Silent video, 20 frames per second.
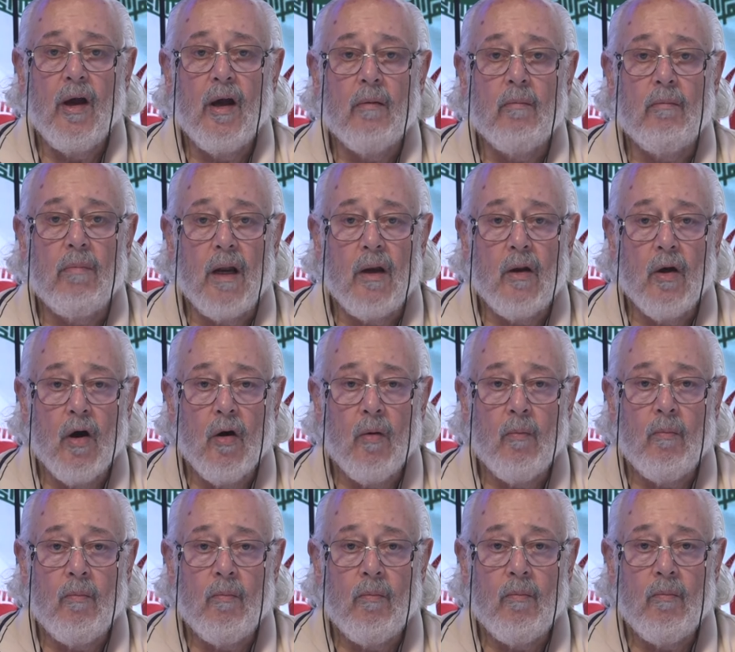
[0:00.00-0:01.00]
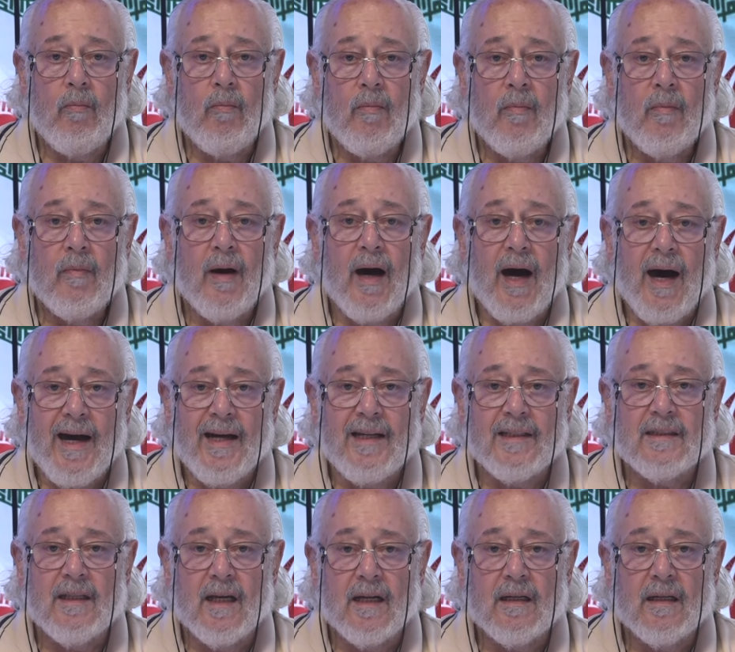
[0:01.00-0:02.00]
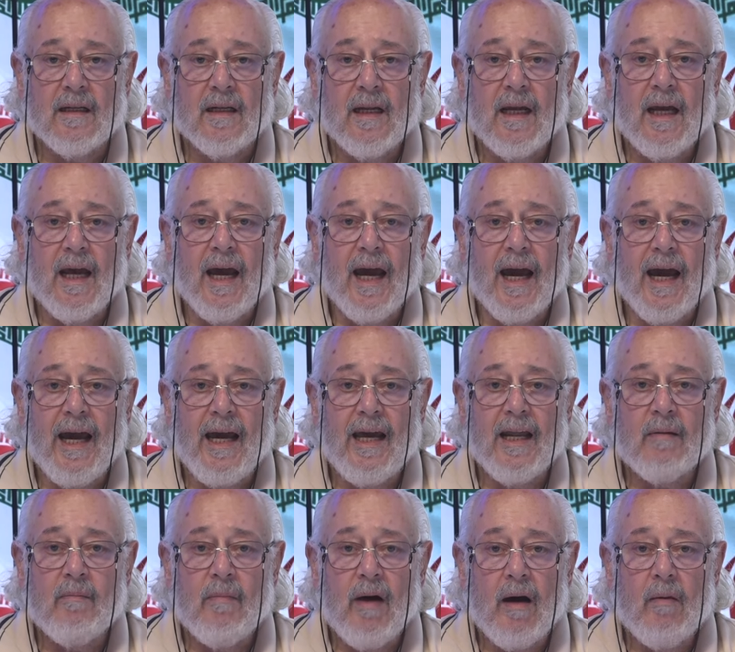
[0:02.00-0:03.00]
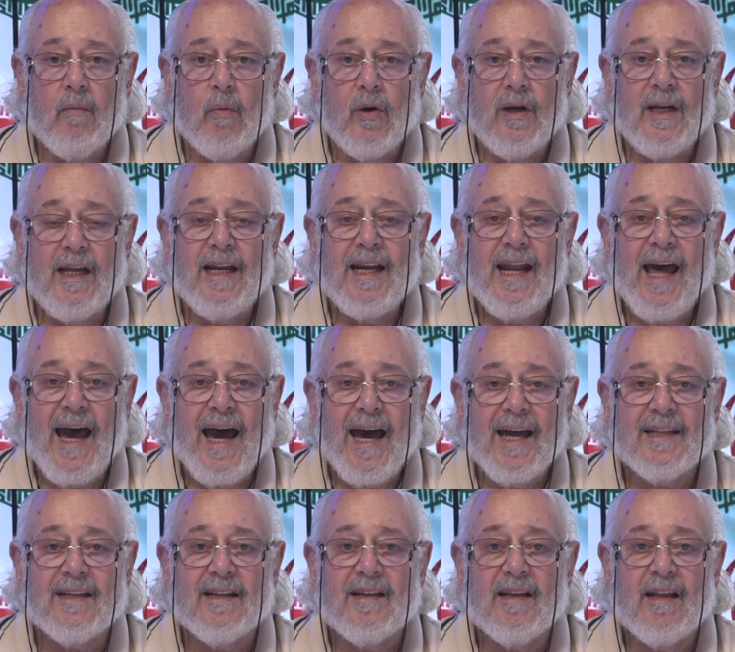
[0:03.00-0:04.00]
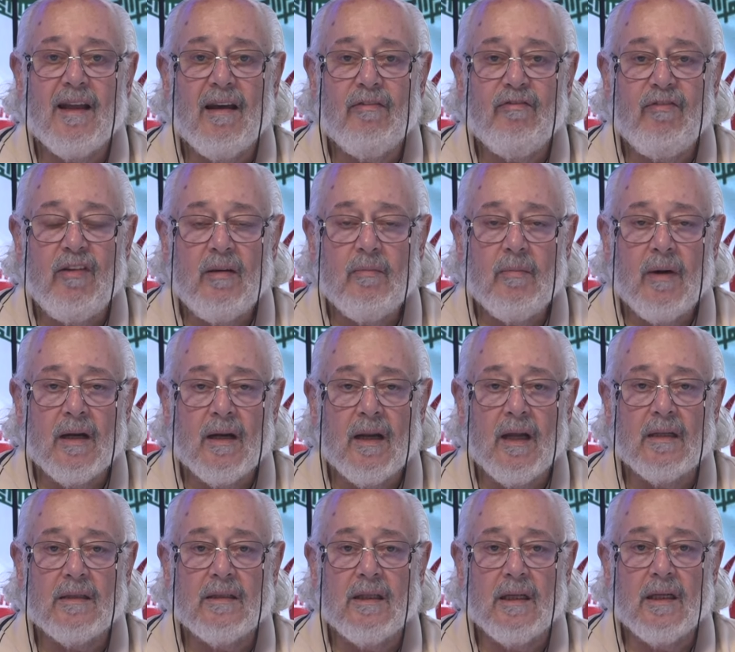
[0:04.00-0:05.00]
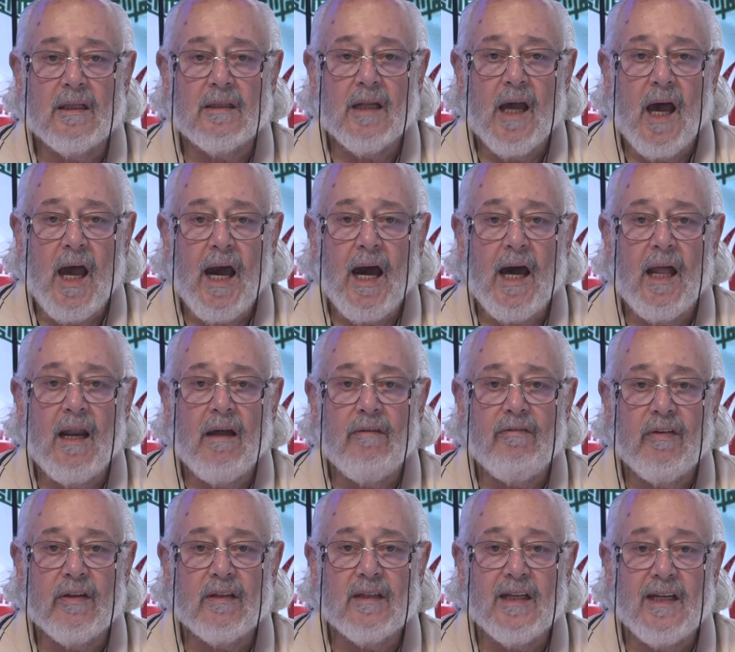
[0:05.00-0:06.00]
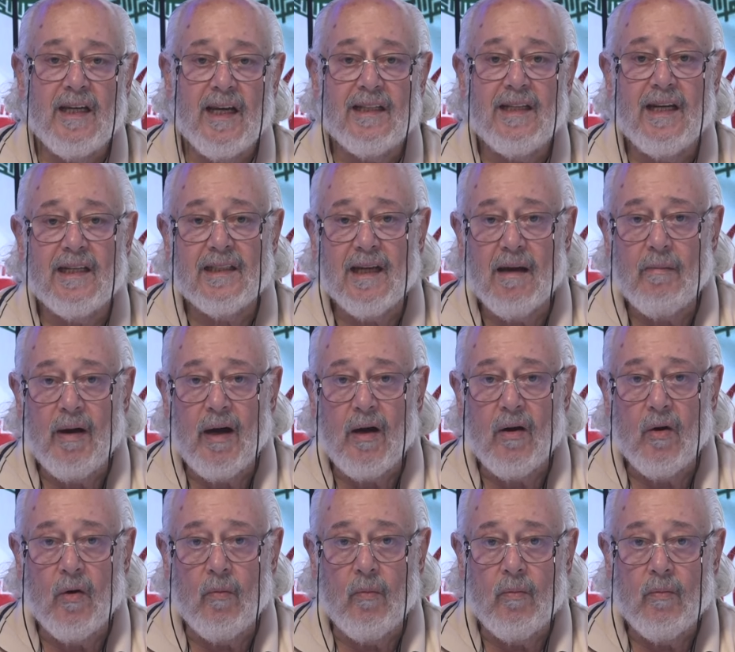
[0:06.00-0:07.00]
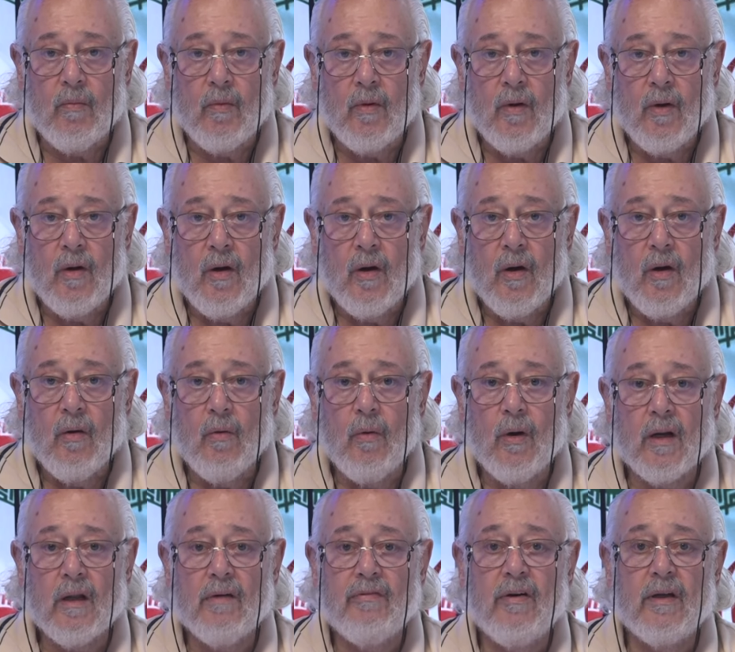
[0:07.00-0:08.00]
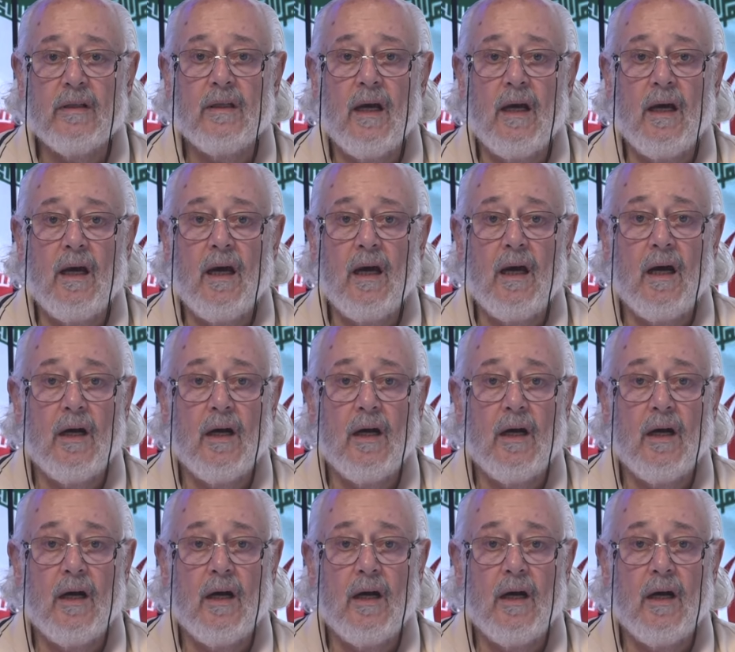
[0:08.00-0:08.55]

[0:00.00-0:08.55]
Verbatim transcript: بل هم ايضا غير مقبولين حتى في مناطق تحالفت قيادتها معهم ورفضها